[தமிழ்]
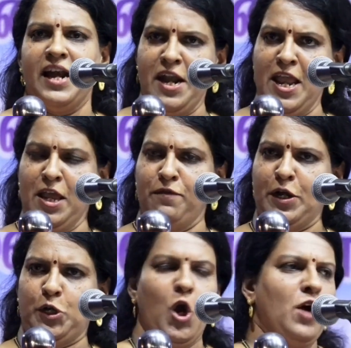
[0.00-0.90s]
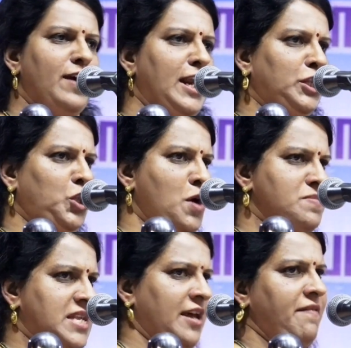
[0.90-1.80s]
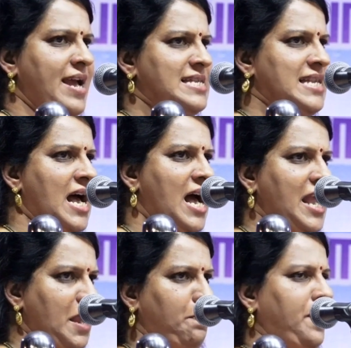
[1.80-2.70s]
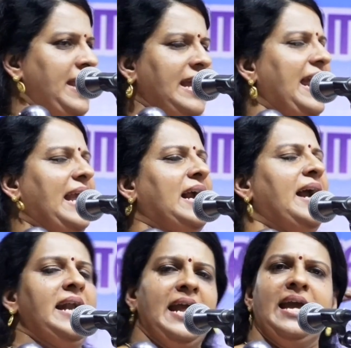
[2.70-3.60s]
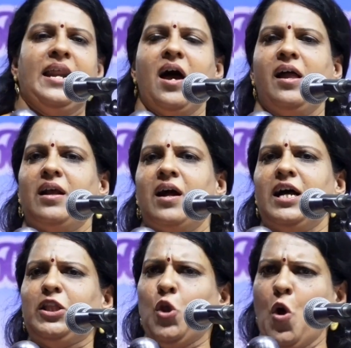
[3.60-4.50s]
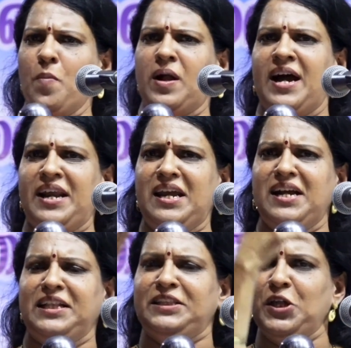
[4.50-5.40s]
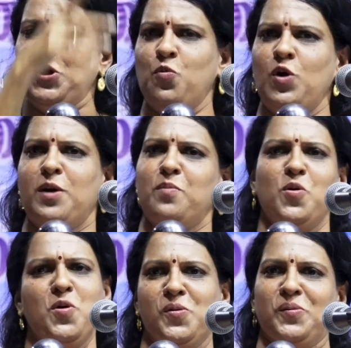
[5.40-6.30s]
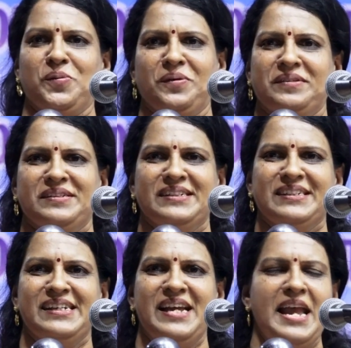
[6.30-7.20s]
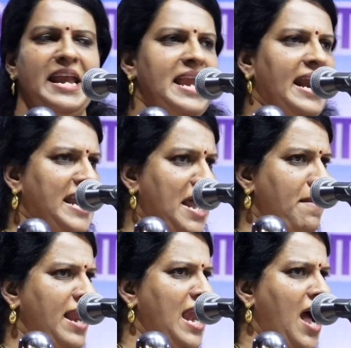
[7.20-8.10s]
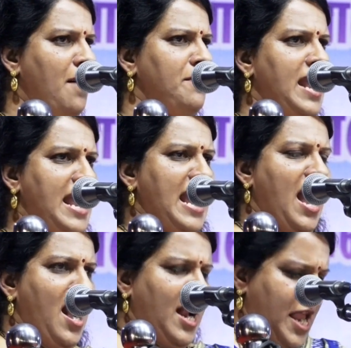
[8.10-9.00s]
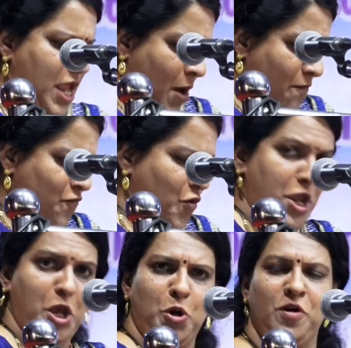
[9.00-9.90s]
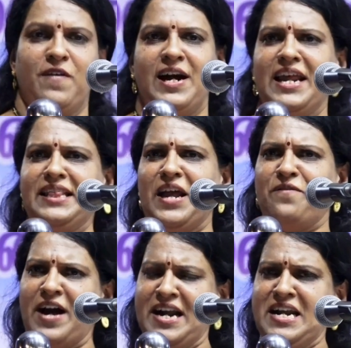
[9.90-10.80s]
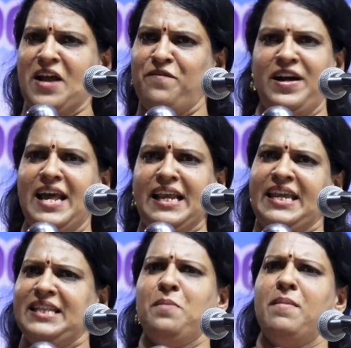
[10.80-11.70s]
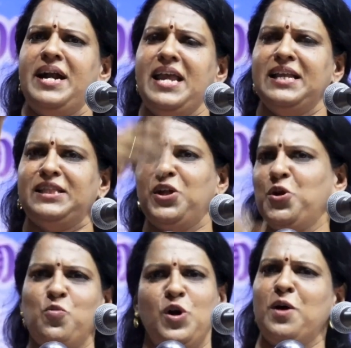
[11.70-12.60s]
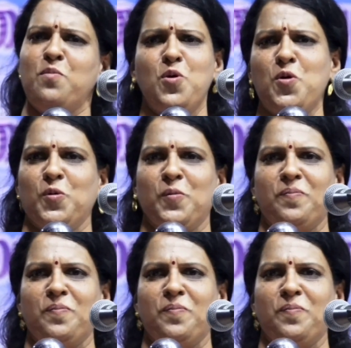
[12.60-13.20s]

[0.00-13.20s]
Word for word: தண்ணீர் விட்டோ வளர்த்தோம் சர்வேசா இப்பயிரை கண்ணீரால் காத்தோம் கருக திருவுளமும் எண்ணமெல்லாம் நெய்யாக எம் உயிருள் வளர்ந்த வண்ண விளக்கிது மடிய திருவுளமோ